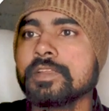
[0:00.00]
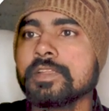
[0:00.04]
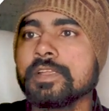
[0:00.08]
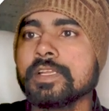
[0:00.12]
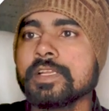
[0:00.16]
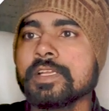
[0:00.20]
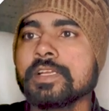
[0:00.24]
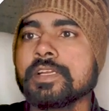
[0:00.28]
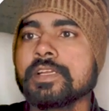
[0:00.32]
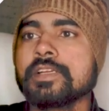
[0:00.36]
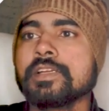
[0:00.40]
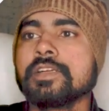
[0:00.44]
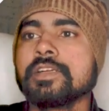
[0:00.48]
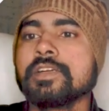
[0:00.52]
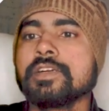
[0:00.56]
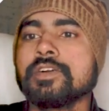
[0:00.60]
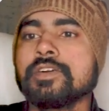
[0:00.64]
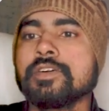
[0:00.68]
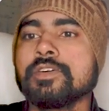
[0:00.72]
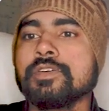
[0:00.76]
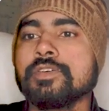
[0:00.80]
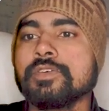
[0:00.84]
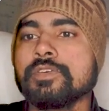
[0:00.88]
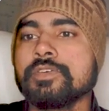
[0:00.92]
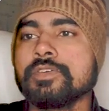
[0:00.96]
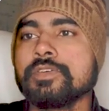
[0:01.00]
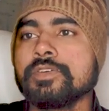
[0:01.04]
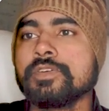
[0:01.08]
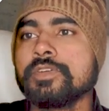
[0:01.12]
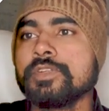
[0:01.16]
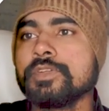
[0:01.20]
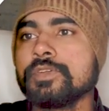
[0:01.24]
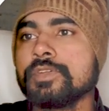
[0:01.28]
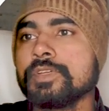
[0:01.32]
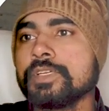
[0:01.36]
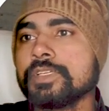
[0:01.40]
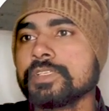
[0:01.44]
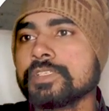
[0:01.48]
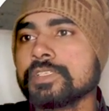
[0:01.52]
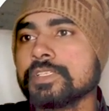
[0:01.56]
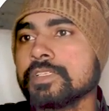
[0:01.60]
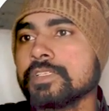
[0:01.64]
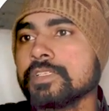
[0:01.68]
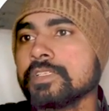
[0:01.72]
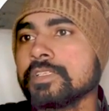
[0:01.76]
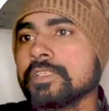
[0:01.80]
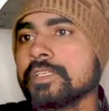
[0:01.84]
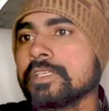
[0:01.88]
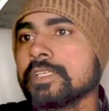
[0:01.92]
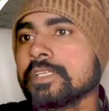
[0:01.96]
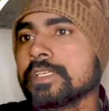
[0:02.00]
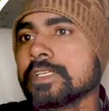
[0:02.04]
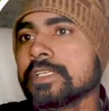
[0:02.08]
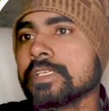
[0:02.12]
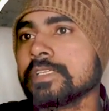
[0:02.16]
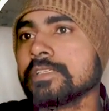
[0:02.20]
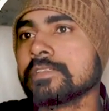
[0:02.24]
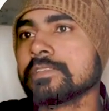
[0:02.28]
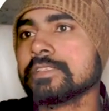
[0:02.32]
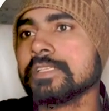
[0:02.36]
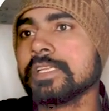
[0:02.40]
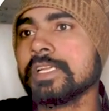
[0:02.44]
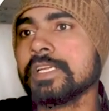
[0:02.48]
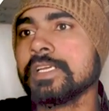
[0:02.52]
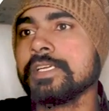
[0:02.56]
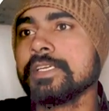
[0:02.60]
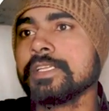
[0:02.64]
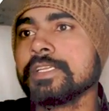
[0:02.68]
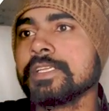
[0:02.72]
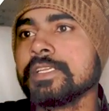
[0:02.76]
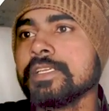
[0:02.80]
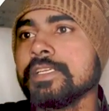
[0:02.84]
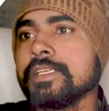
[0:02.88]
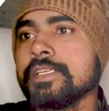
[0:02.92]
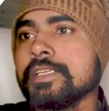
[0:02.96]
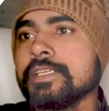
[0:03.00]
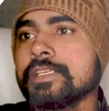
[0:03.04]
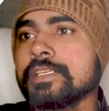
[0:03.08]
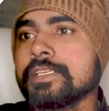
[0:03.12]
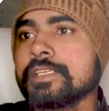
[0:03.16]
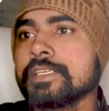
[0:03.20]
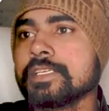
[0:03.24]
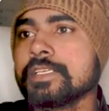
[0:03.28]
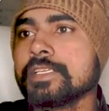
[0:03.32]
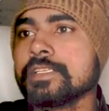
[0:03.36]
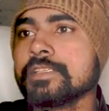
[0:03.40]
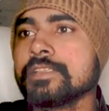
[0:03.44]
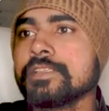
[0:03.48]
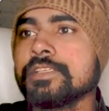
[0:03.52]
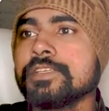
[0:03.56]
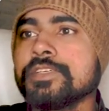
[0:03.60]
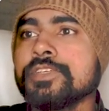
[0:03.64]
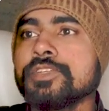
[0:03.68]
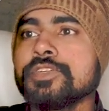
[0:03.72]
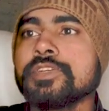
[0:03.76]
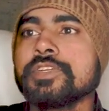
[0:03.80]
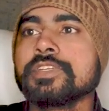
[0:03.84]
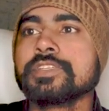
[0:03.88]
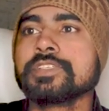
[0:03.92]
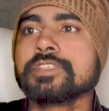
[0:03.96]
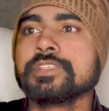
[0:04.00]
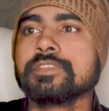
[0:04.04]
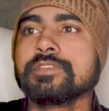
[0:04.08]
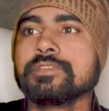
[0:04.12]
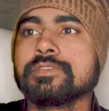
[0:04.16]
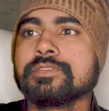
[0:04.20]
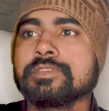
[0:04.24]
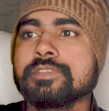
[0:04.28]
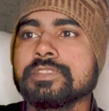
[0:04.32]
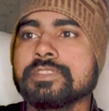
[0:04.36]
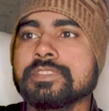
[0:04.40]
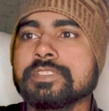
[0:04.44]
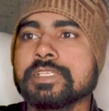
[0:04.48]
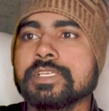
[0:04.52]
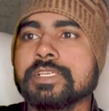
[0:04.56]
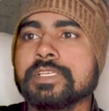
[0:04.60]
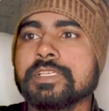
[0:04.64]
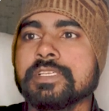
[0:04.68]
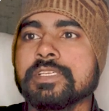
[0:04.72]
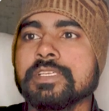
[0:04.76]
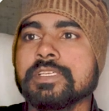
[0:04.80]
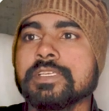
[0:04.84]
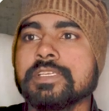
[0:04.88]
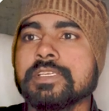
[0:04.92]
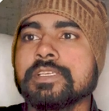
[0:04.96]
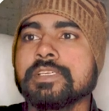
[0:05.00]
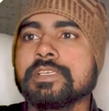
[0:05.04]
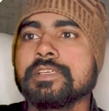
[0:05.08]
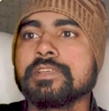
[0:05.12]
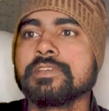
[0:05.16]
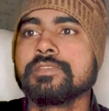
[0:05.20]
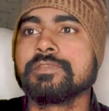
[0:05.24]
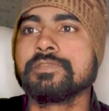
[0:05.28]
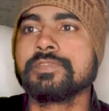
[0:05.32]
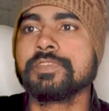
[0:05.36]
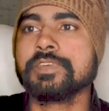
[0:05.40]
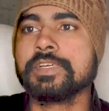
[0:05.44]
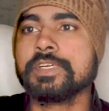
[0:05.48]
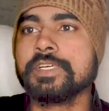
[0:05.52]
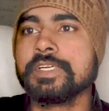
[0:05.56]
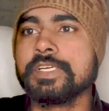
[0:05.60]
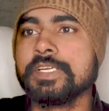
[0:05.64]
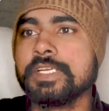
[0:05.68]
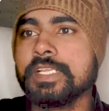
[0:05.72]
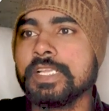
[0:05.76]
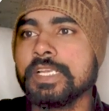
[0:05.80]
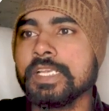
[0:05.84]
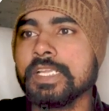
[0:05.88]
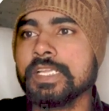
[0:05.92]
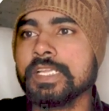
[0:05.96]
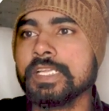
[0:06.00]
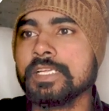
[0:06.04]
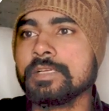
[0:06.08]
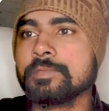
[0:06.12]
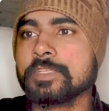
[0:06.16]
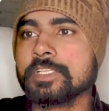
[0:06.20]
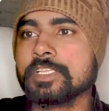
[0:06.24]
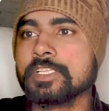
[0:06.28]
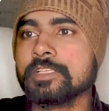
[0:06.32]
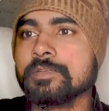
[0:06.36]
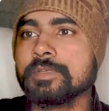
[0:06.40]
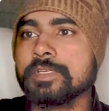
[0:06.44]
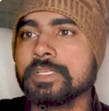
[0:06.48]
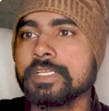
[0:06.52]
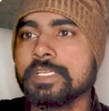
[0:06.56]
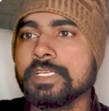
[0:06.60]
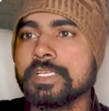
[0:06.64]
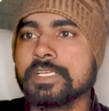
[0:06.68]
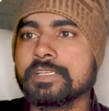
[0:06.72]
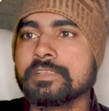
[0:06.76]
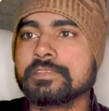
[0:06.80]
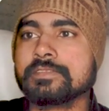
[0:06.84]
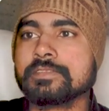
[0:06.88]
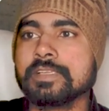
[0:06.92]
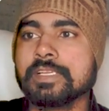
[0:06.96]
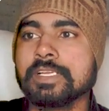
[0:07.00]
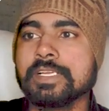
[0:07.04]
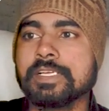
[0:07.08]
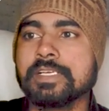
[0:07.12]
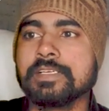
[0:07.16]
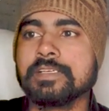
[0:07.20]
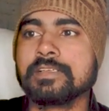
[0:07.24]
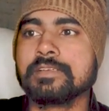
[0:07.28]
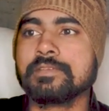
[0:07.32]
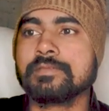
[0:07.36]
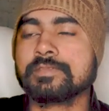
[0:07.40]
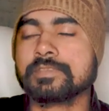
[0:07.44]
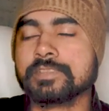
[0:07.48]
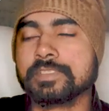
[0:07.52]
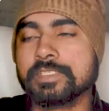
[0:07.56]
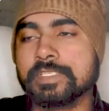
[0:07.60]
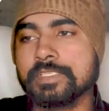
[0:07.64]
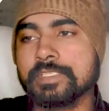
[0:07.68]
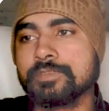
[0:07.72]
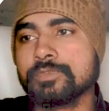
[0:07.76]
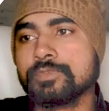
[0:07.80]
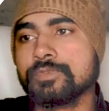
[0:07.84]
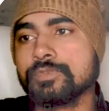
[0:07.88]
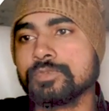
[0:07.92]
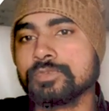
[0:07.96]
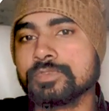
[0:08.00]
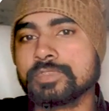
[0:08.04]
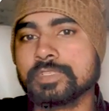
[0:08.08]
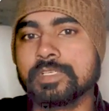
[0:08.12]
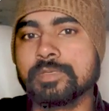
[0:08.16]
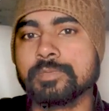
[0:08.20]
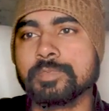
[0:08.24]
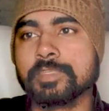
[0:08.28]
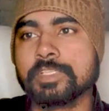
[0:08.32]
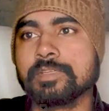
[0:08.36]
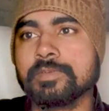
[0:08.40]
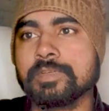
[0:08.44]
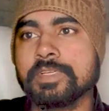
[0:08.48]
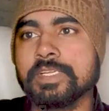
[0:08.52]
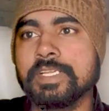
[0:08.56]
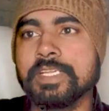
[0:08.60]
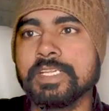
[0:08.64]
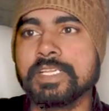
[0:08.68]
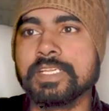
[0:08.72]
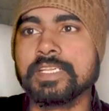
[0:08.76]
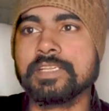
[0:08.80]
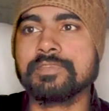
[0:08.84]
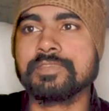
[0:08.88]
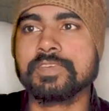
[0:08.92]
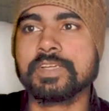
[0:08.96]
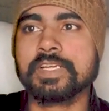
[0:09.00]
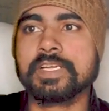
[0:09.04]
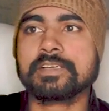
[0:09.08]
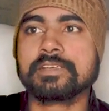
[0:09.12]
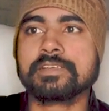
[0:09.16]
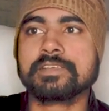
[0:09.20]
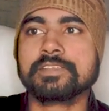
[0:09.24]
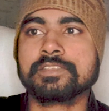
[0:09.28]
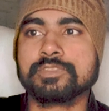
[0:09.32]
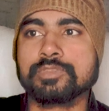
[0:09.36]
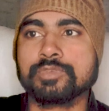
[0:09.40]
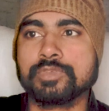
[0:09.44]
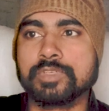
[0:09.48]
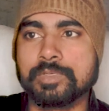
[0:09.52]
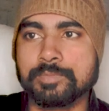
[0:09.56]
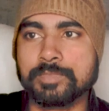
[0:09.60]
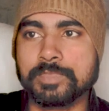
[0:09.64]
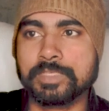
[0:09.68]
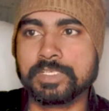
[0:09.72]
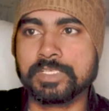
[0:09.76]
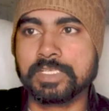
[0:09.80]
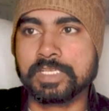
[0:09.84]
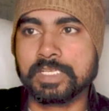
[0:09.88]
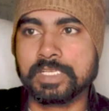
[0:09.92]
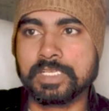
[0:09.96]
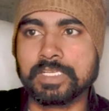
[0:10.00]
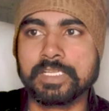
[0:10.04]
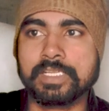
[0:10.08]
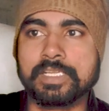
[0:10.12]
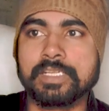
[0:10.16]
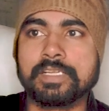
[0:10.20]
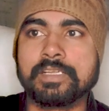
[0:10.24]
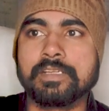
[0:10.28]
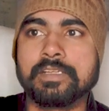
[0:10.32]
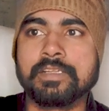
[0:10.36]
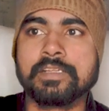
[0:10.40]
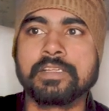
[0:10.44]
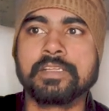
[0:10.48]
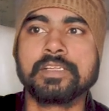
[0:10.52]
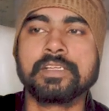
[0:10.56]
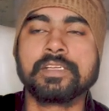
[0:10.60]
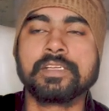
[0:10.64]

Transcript: ठीक है और ड्यूरेशन की स्लाइड की कितनी ड्यूरेशन होनी चाहिए फिर डिले मतलब एक स्लाइड से दूसरे मतलब एक इफ़ेक्ट जो हमने डाला है